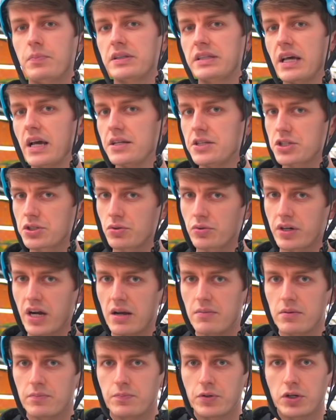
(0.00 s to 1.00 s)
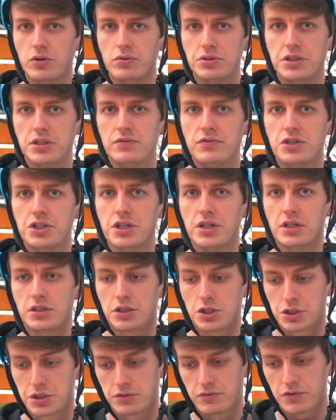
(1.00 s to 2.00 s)
пытаетесь руками прокрутить движение,
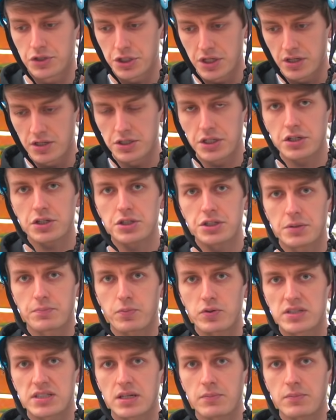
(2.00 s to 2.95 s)
движение держите под